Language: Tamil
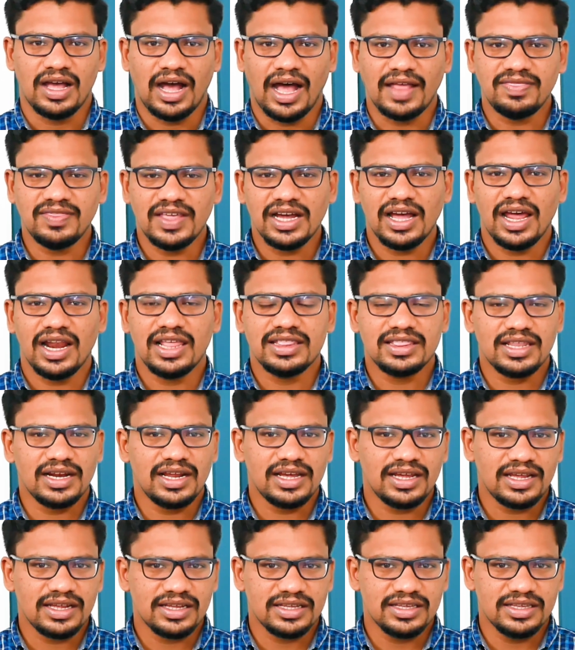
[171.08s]
அந்த
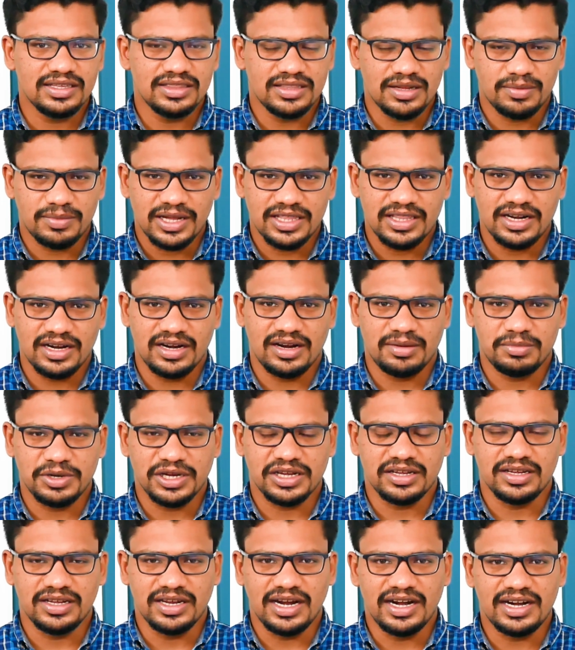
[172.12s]
காலத்தில் இந்த மாதிரி
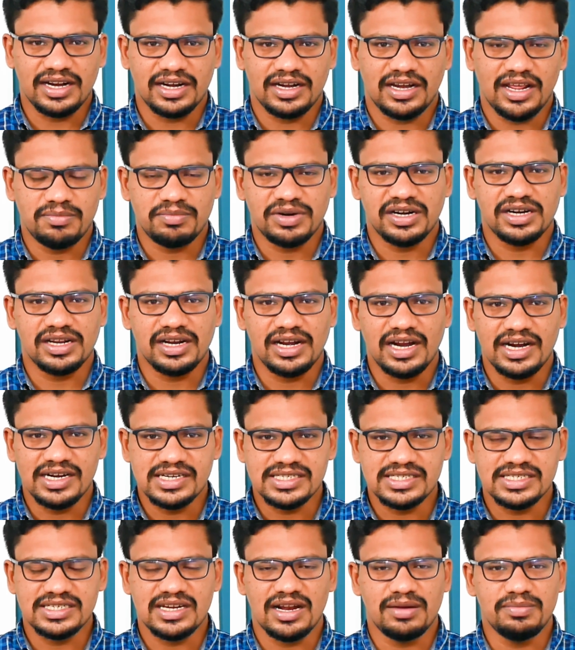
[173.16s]
நமக்கு என்டர்டெயின்மெண்ட் இல்லை
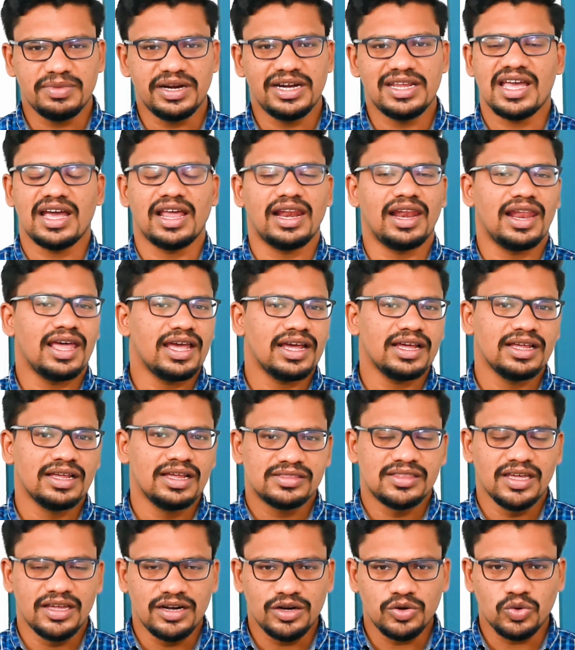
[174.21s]
டிஜிட்டல் மீடியா இல்லை
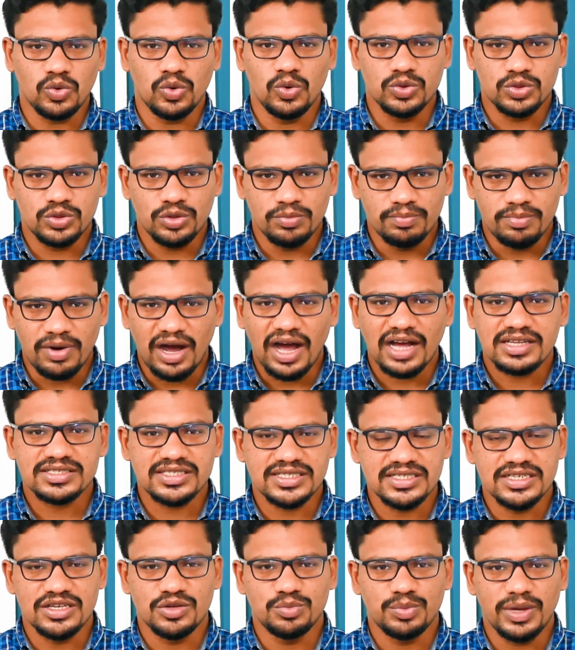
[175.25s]
தெருக்கூத்தும்
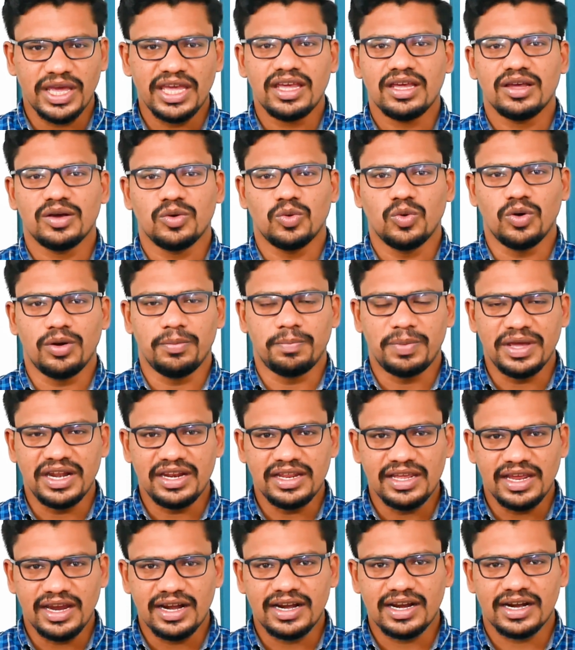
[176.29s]
பாக்ஸிங்குமே ஒரு
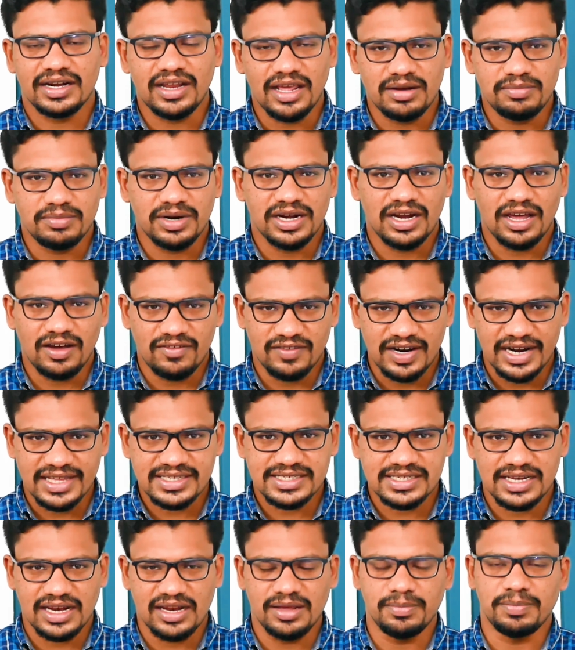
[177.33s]
பெரிய என்டர்டெயின்மெண்ட்டாக
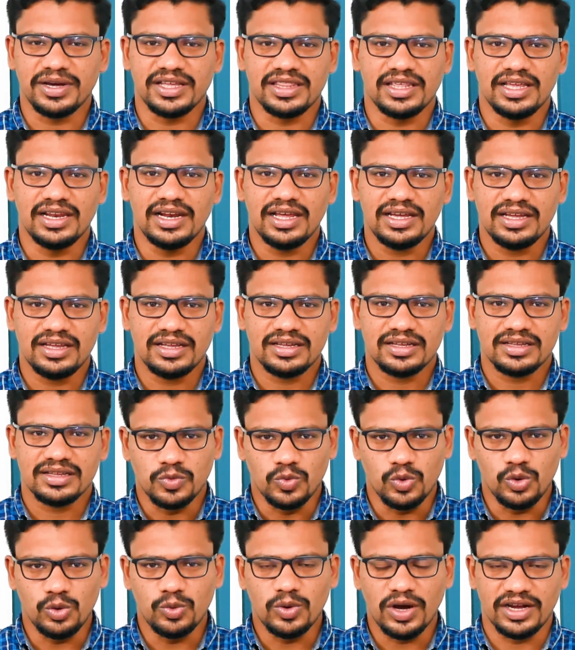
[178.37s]
வடசென்னை பகுதியில்
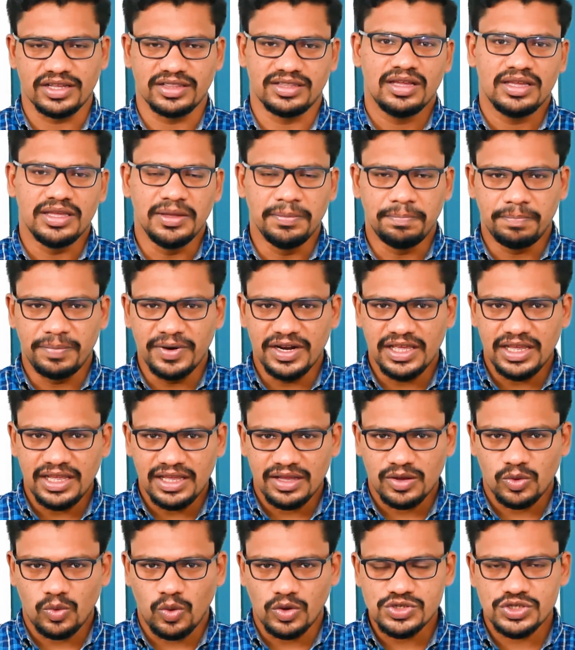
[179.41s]
உருவாகுது இப்படி
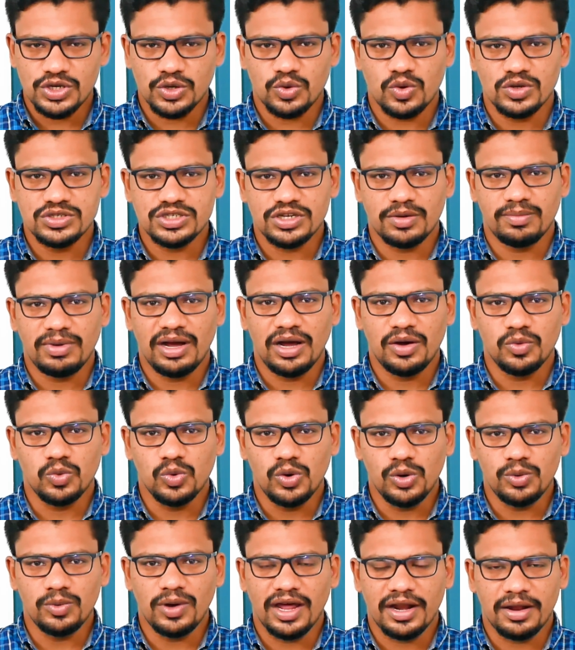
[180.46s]
கொஞ்சம் கொஞ்சமாக
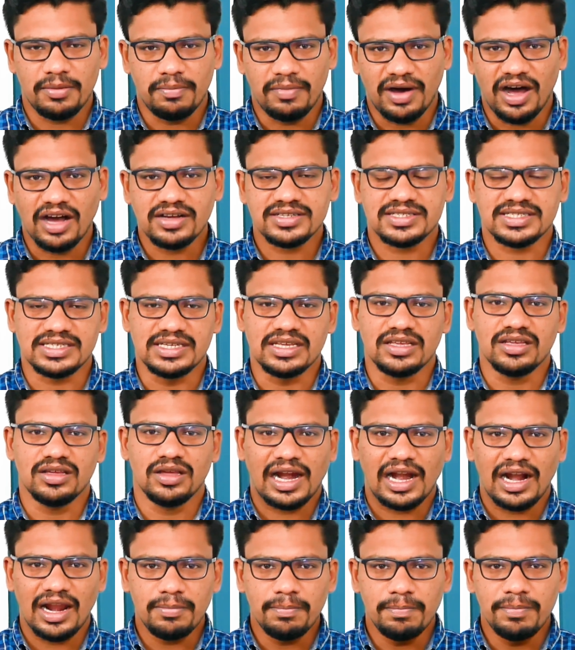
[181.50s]
உருவான பாக்ஸிங்
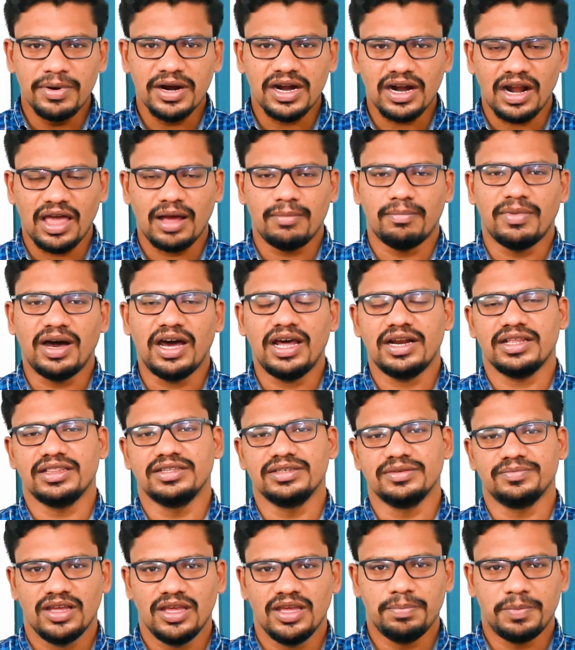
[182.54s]
கிளப்புகளாக
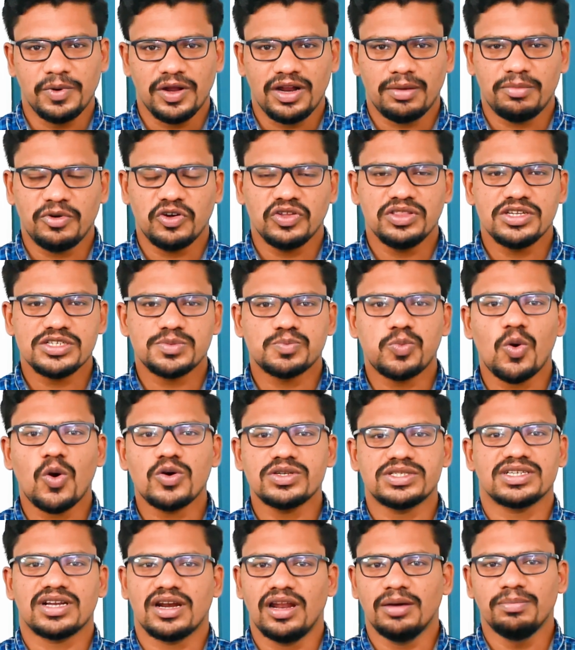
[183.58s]
மாறுது இப்போ நம்ம வந்து
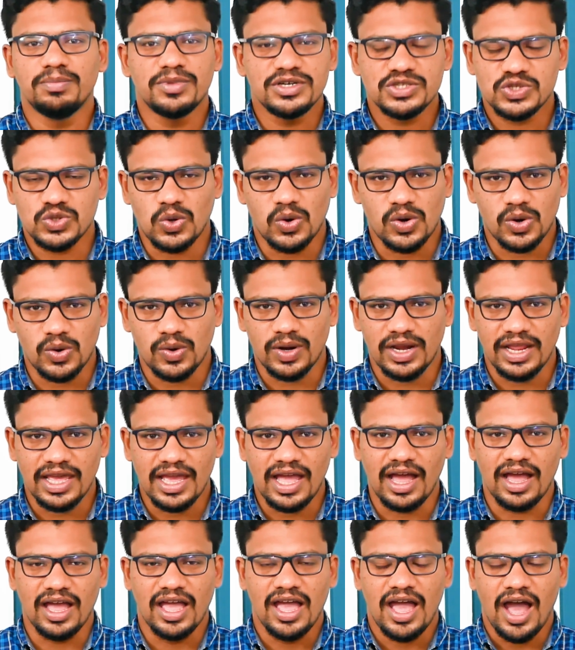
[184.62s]
ஸ்போர்ட்ஸ் கிளப்புன்னு சொல்கிறோம்
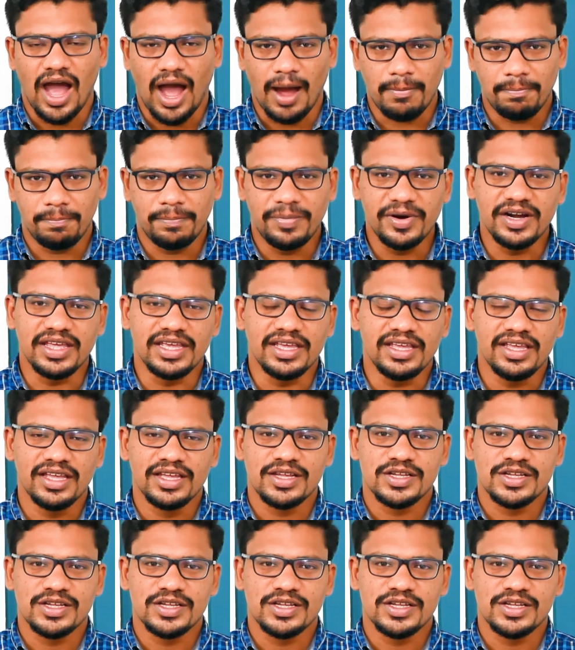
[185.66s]
இல்லையா அப்படி